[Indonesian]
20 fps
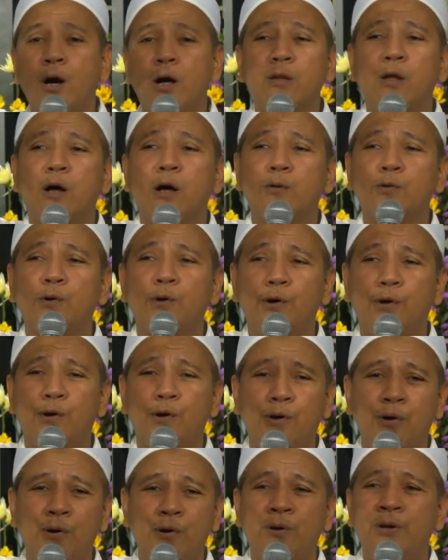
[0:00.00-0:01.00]
Ya Allah
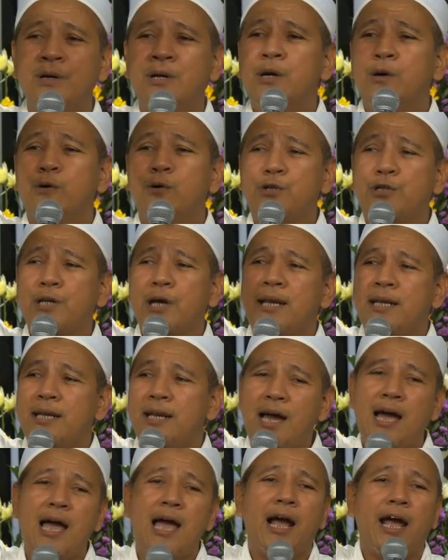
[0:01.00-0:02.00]
tolong
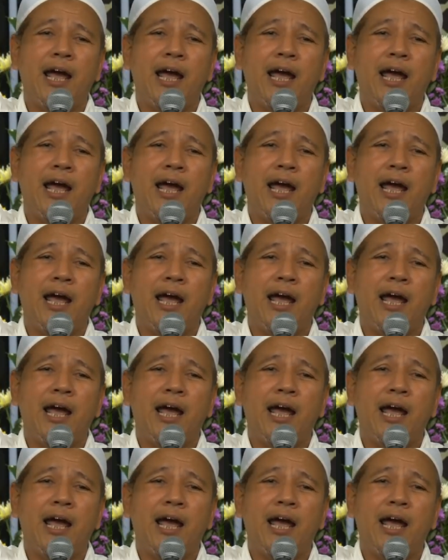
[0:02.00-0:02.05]
hujannya